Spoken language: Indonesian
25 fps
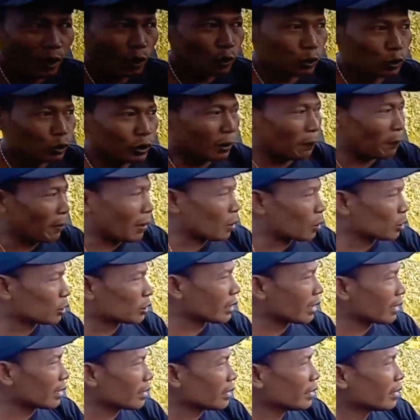ujungnya bagus
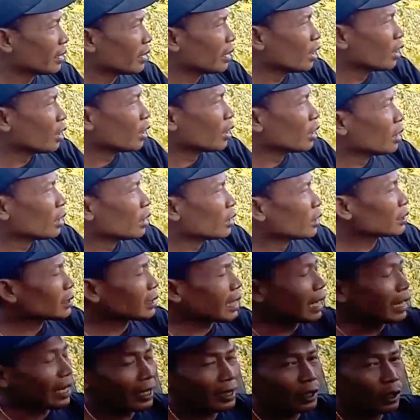dan
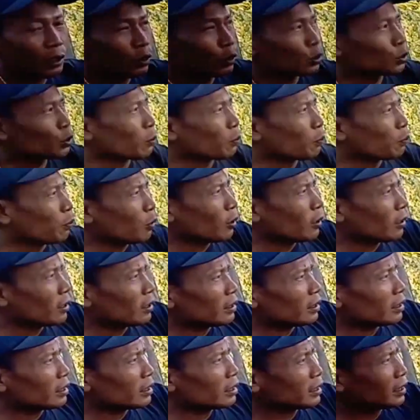tanahnya itu subur
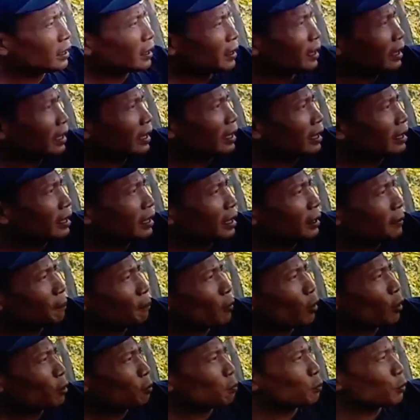itu
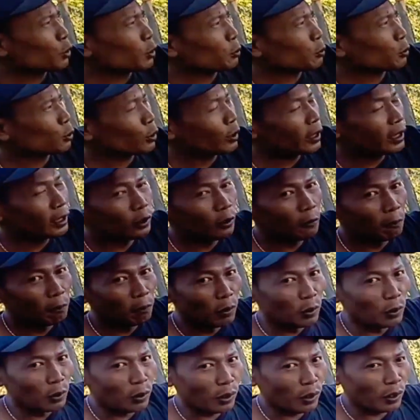kok putu-putu ini
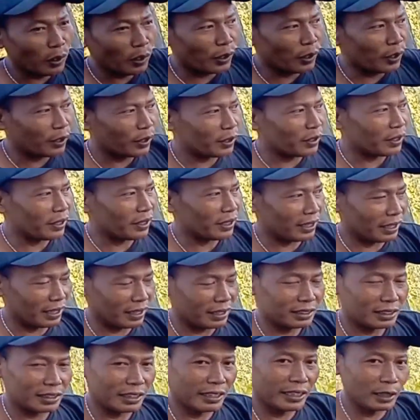subur
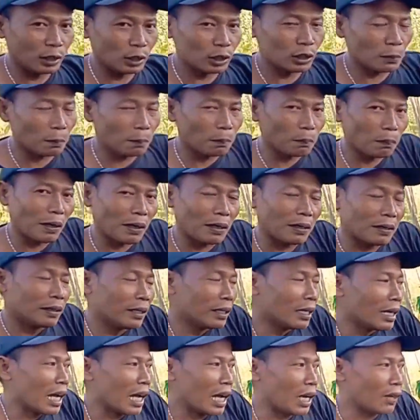itu
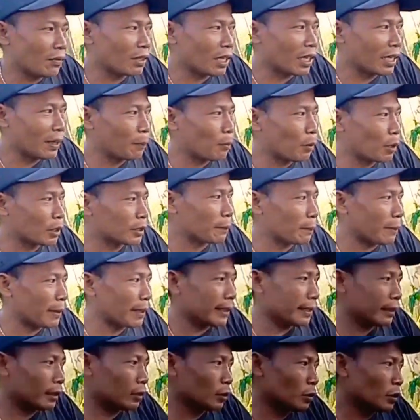alif tani buat
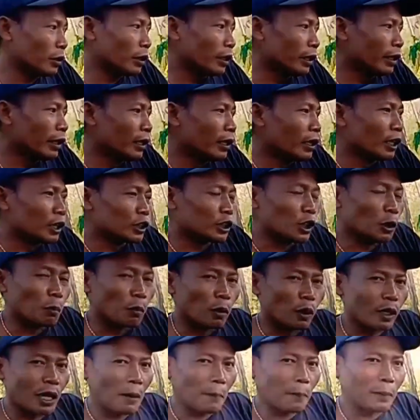seperti itu
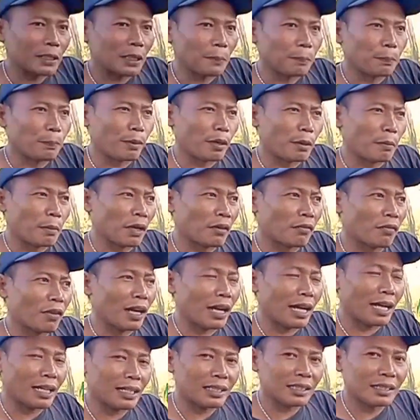semoga bisa
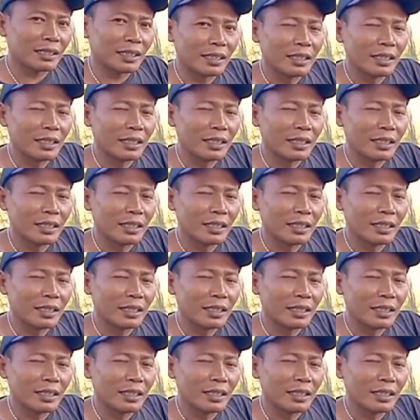bermanfaat